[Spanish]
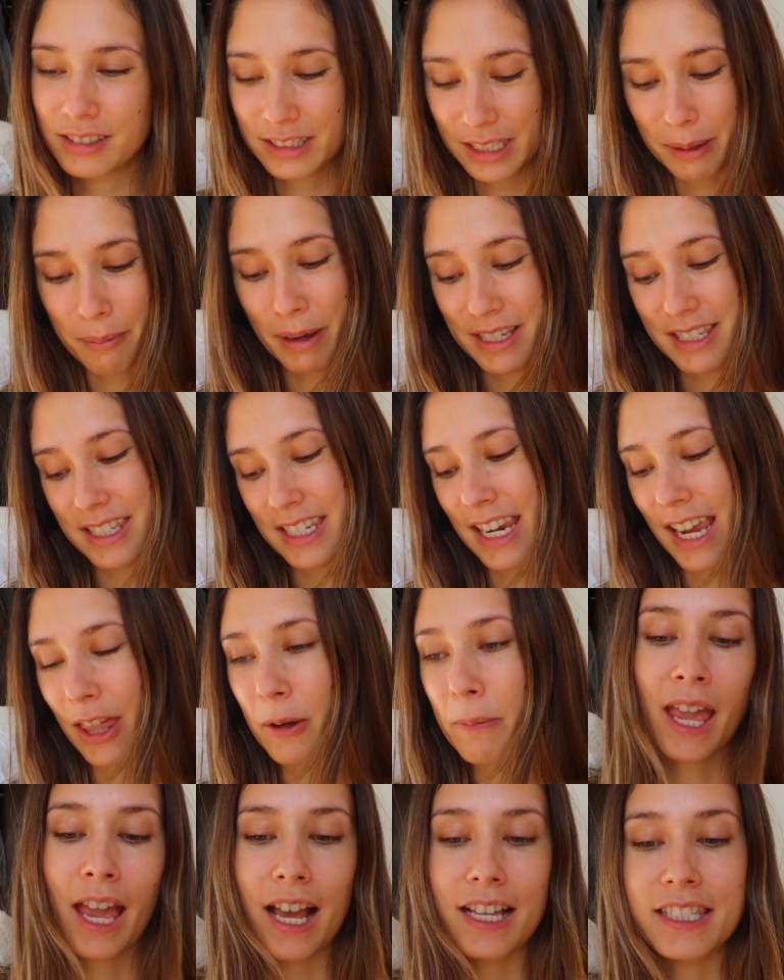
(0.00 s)

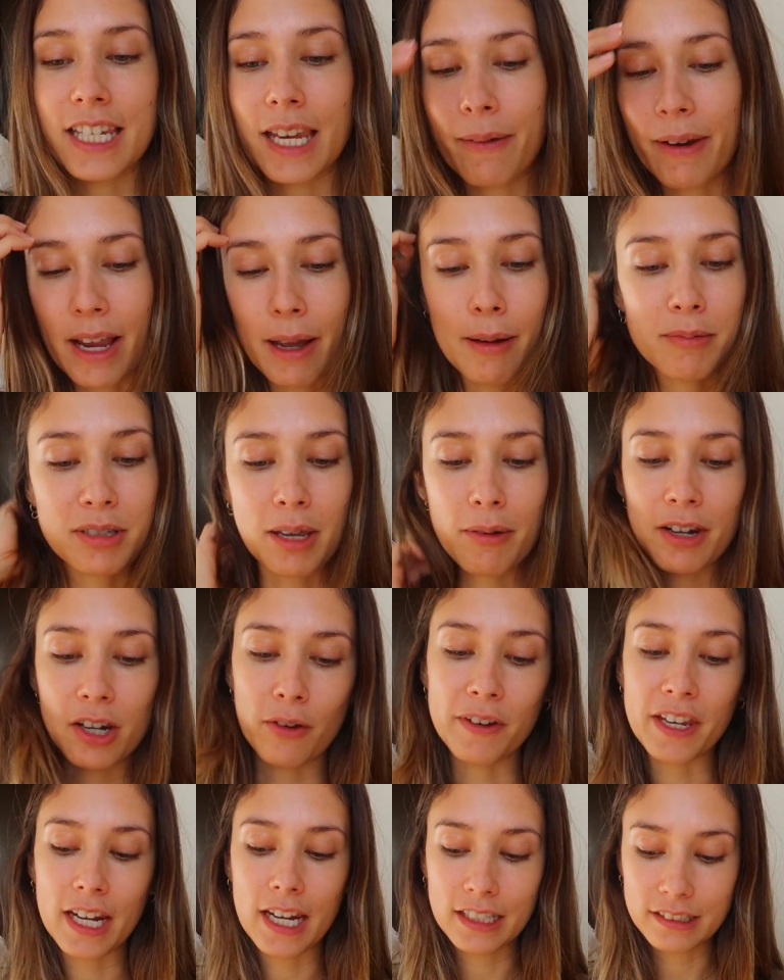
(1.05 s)
demasiado Así que venga, vamos a
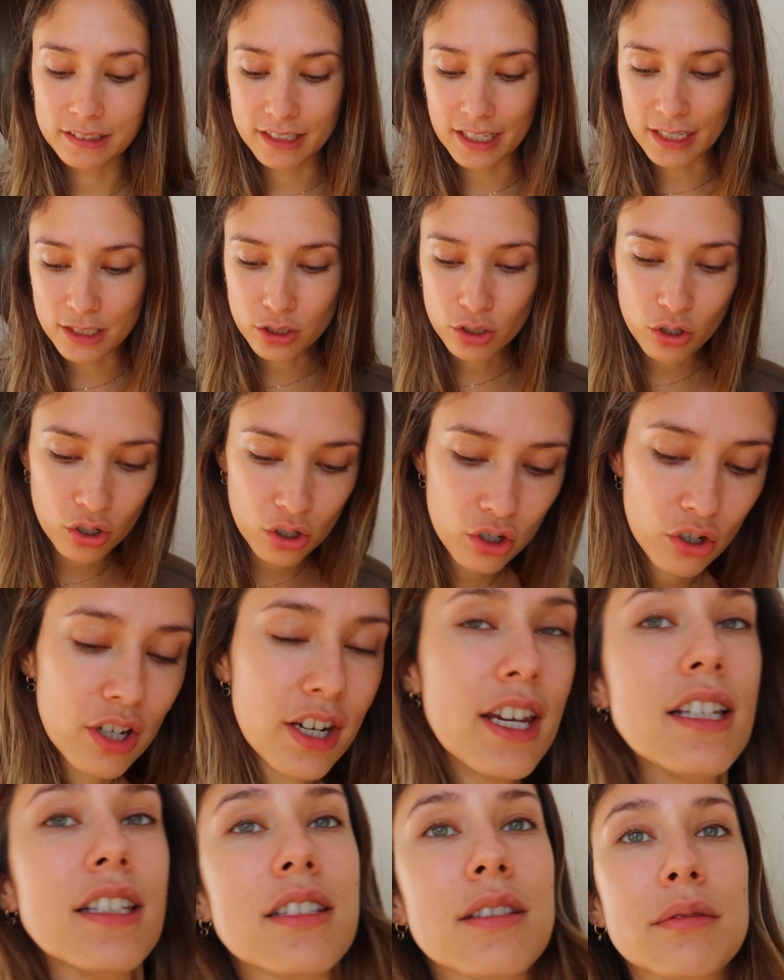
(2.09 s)
abrirlo, vienen tres
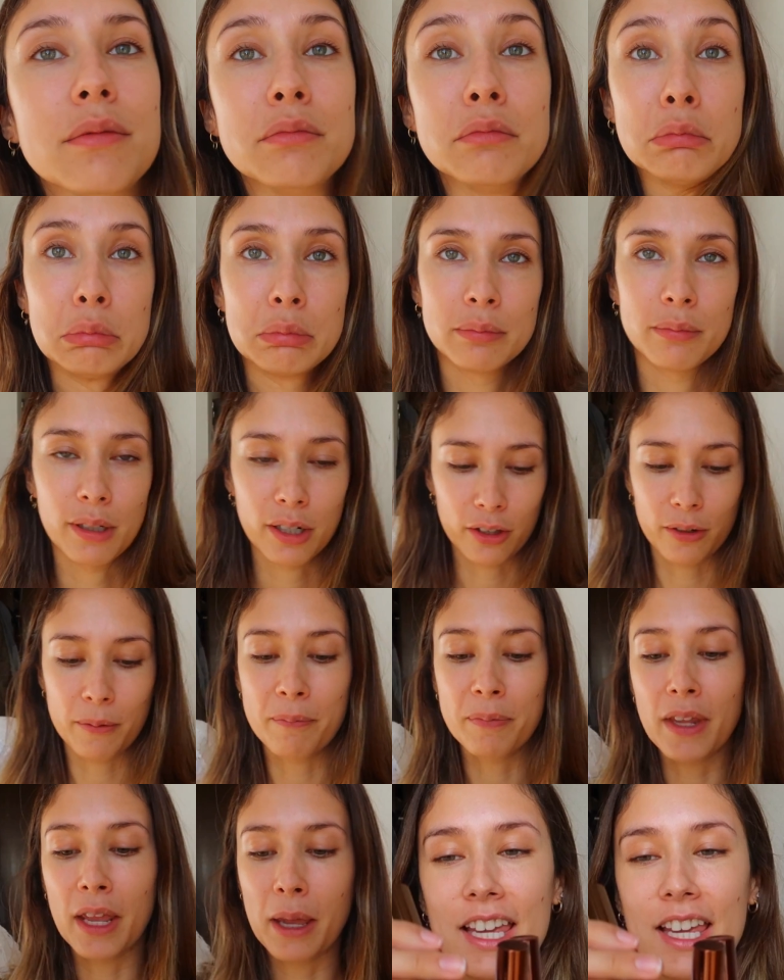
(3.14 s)
colores Perdón
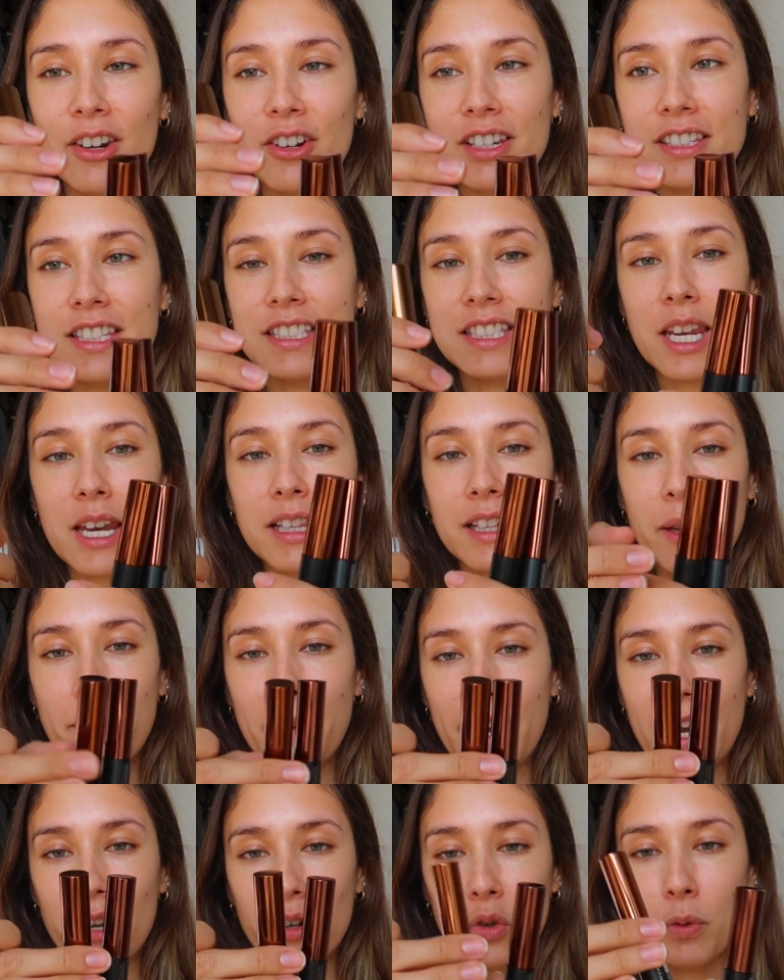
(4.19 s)
Creo que este es el de
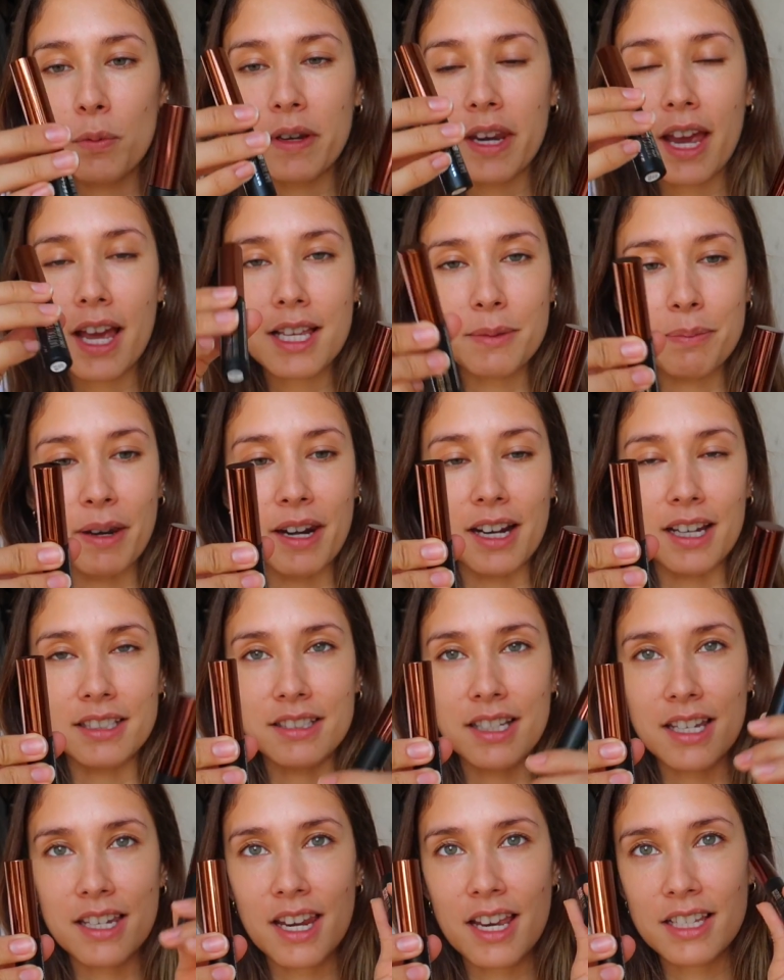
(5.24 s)
para rubias, para
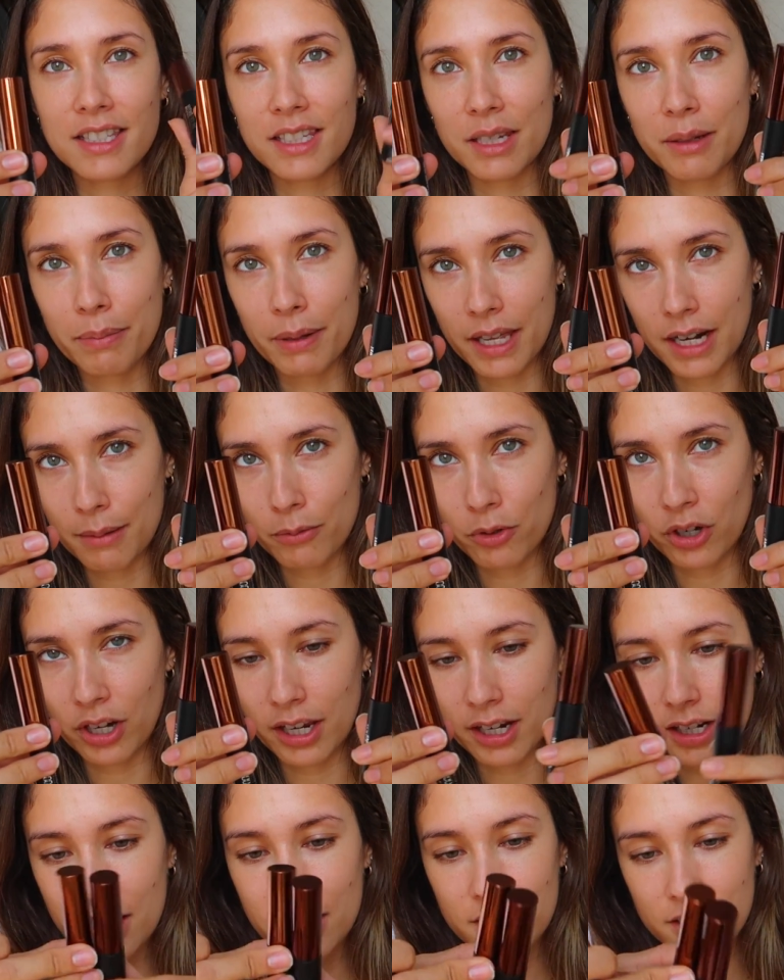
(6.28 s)
castañas y para
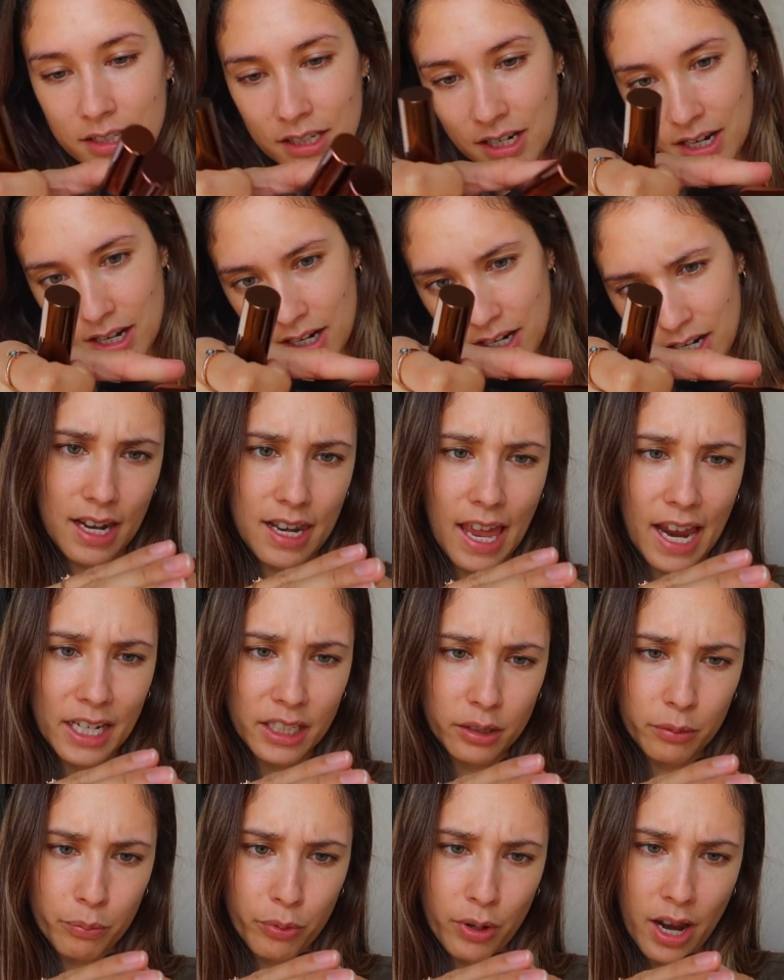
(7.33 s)
morenas
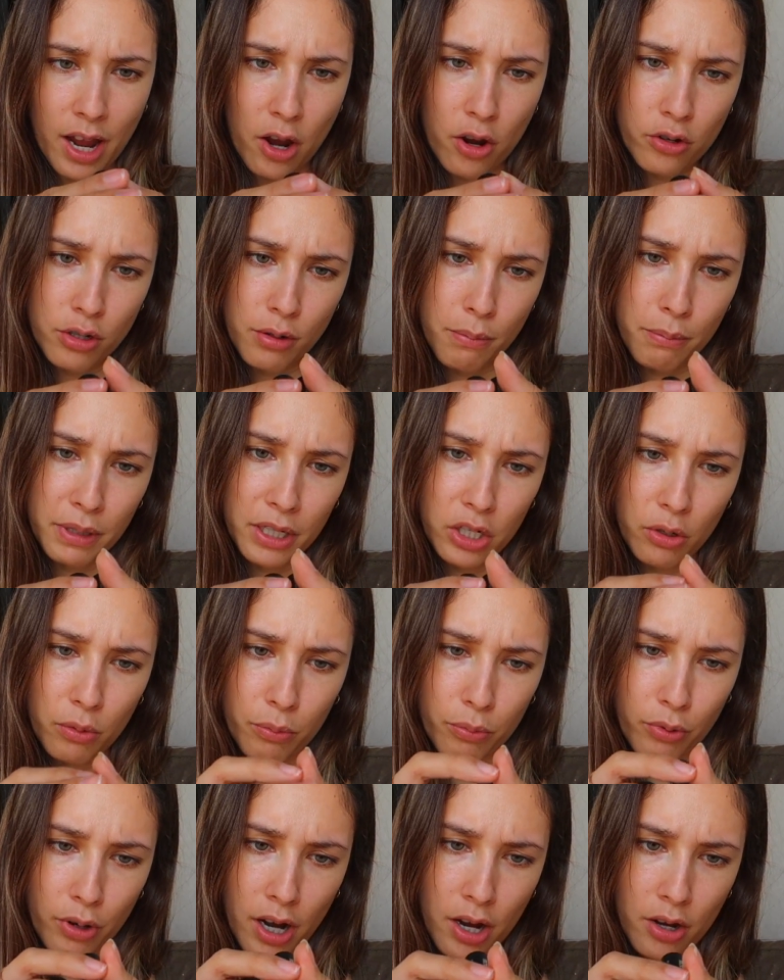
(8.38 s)
Light brown,
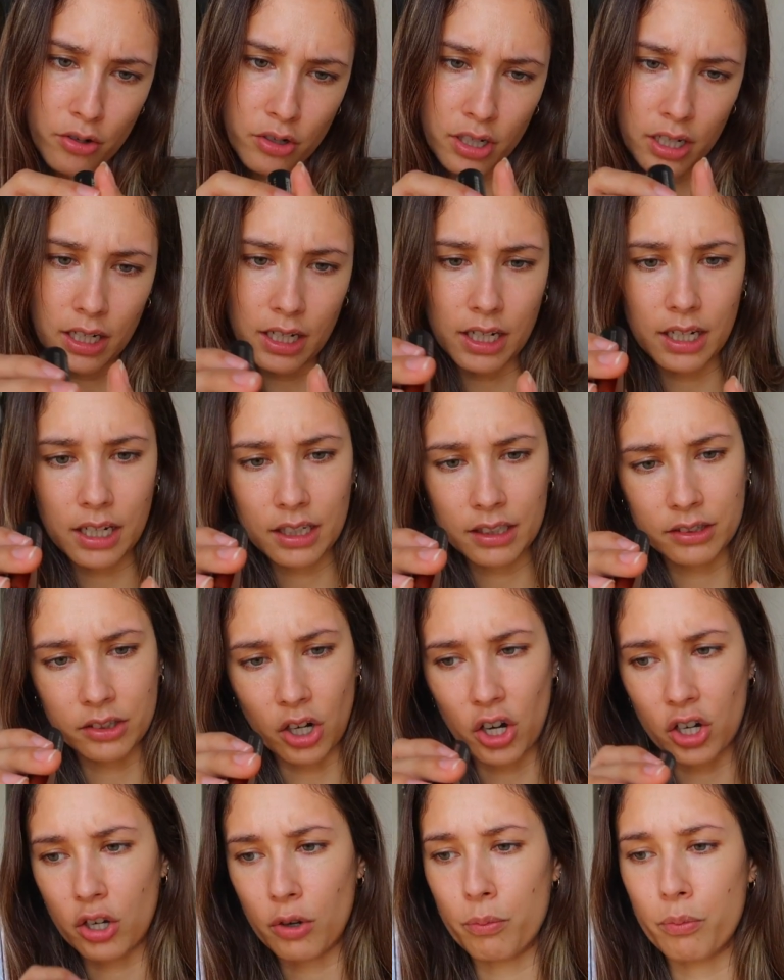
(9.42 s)
medium brown y
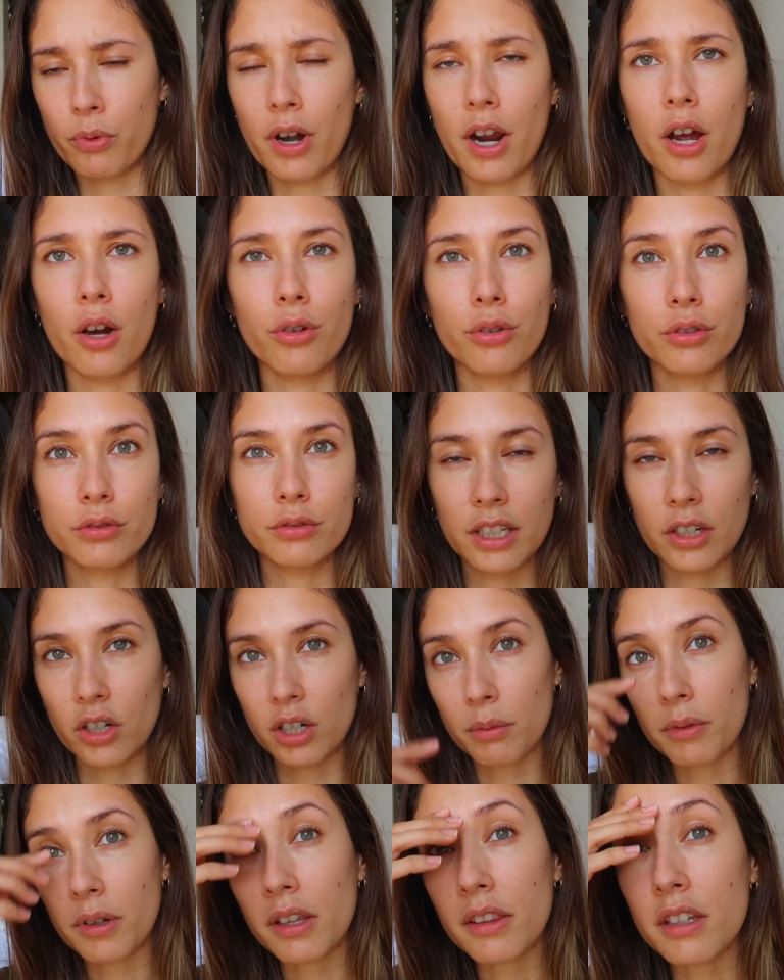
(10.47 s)
dark brown Creo
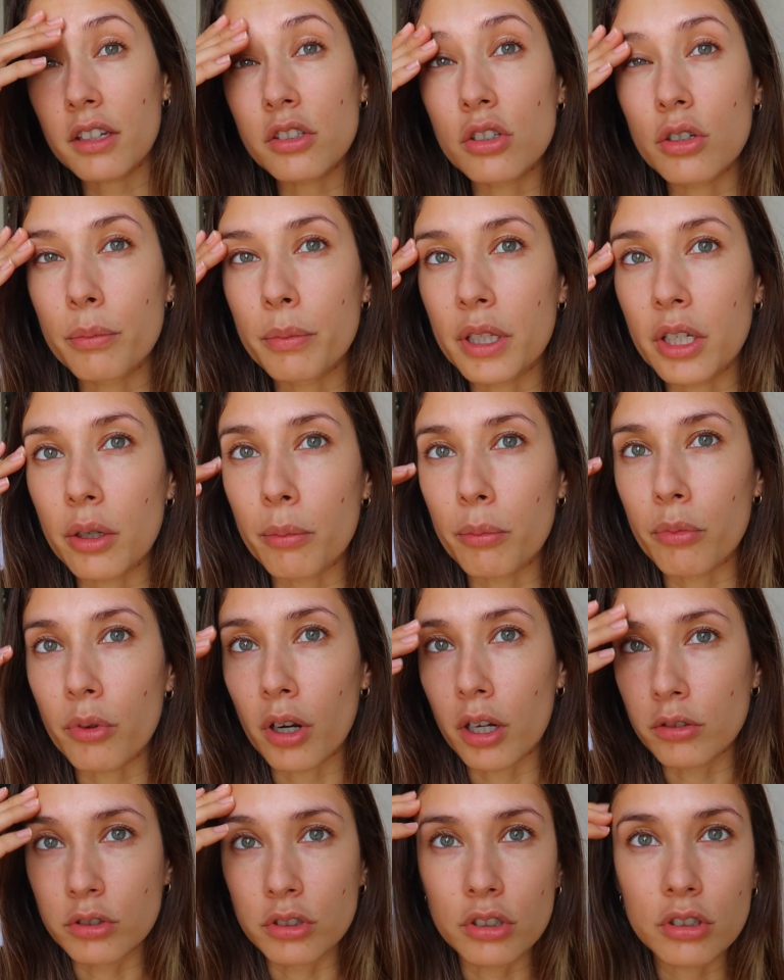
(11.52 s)
que me voy a hacer yo medium
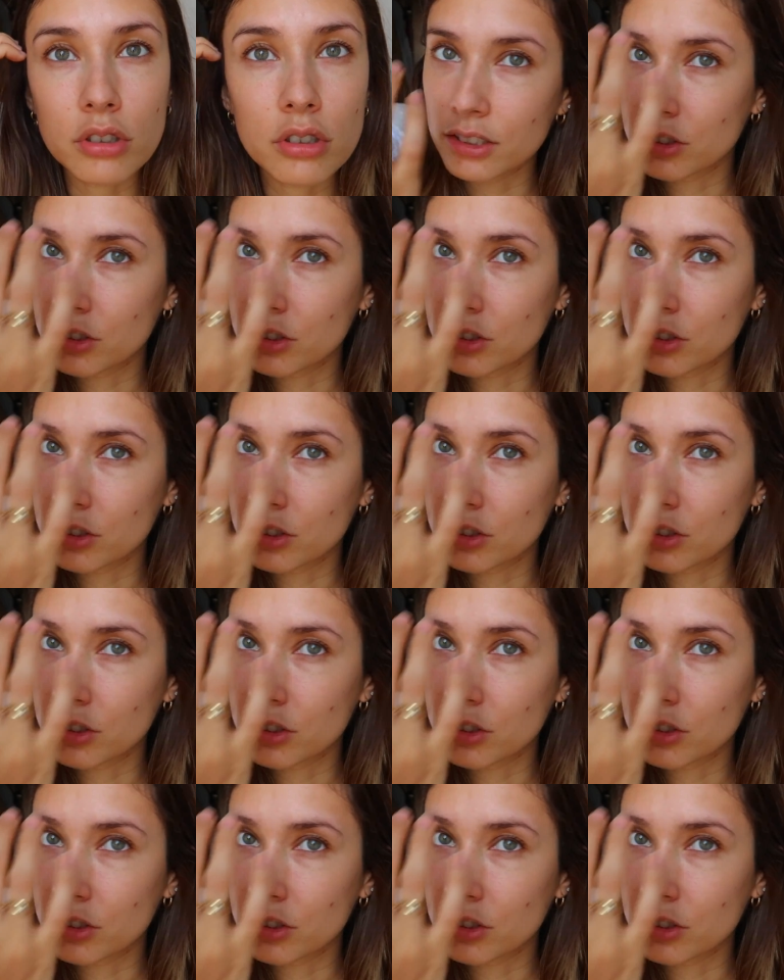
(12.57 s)
brown, ¿no?